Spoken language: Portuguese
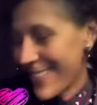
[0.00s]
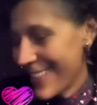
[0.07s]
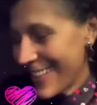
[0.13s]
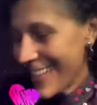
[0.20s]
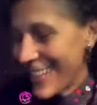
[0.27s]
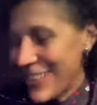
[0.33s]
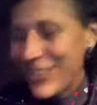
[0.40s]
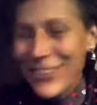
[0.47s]

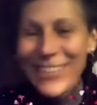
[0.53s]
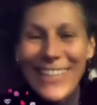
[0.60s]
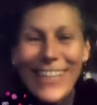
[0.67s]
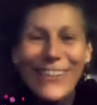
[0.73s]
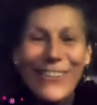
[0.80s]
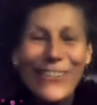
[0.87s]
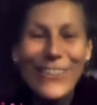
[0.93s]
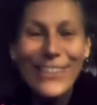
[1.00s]
Acho que
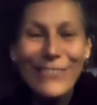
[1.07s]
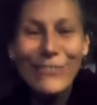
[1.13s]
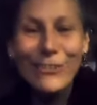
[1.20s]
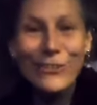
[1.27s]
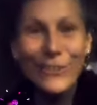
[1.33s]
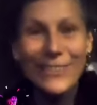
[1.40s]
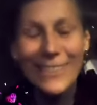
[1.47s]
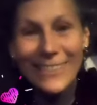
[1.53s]
agora
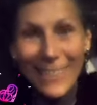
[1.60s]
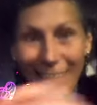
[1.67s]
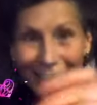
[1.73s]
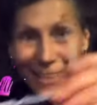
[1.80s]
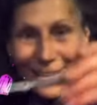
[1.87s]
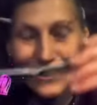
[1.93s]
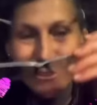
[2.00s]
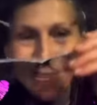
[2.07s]
ficou
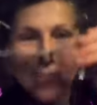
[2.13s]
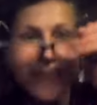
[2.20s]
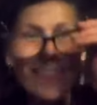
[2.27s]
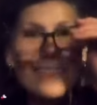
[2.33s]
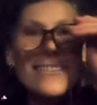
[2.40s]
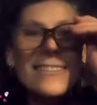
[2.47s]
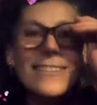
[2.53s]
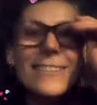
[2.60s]
certo,
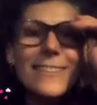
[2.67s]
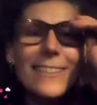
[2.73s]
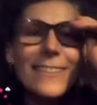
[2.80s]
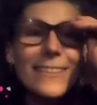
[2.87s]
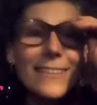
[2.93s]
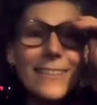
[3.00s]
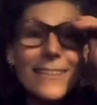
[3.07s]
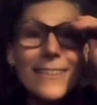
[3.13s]

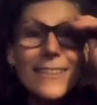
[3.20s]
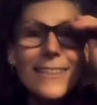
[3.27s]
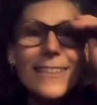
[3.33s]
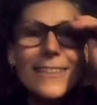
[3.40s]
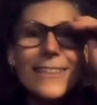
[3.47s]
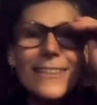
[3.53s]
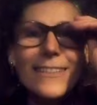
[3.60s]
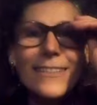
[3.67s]
né?
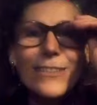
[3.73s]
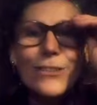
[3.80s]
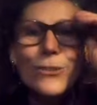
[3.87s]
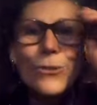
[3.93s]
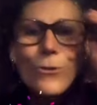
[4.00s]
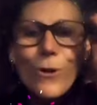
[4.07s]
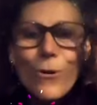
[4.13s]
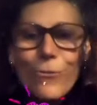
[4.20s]

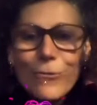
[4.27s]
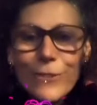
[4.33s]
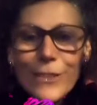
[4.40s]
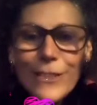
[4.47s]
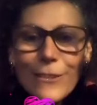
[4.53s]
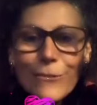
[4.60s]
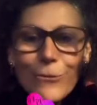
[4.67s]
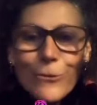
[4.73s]
Estou ao
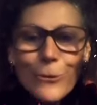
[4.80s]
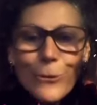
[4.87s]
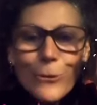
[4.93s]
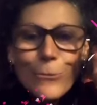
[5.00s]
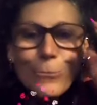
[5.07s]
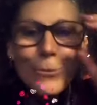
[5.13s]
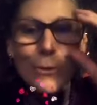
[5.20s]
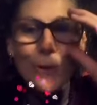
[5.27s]

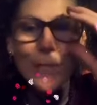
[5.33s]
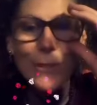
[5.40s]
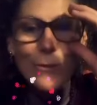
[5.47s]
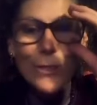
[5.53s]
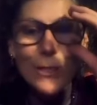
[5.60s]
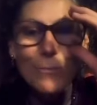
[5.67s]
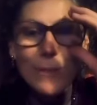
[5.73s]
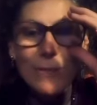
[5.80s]
vivo. Boa
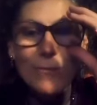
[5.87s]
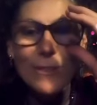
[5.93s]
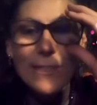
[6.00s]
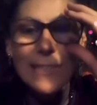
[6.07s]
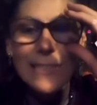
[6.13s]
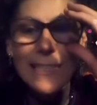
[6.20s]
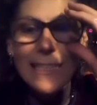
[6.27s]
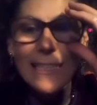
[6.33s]
noite para
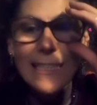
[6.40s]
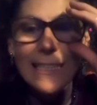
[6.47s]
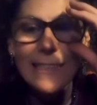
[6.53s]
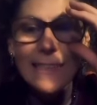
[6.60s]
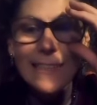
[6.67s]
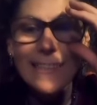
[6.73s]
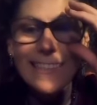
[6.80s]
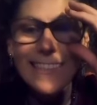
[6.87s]

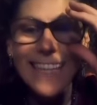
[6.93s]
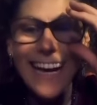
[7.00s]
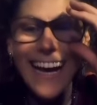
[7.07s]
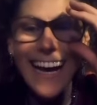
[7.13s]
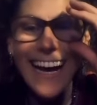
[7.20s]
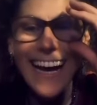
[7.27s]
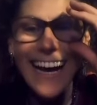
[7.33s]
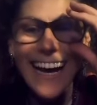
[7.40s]
vocês.
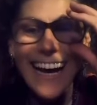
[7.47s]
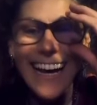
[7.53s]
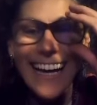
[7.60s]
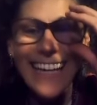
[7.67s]
Ah!